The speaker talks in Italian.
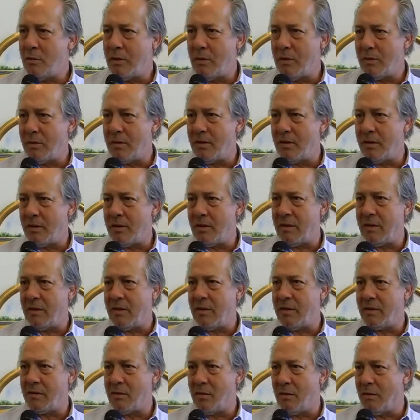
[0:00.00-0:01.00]
nemmeno
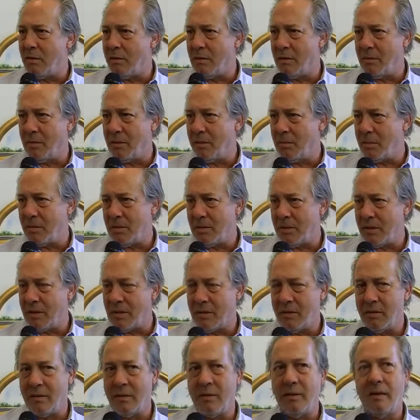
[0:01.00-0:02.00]
di, di soldi per
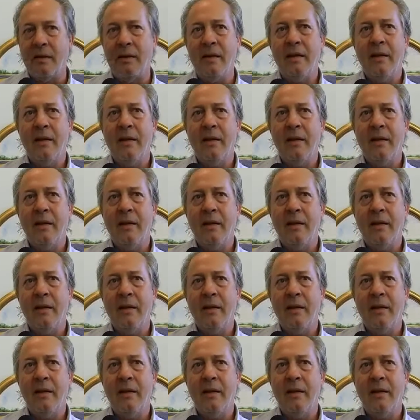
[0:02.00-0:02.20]
poter,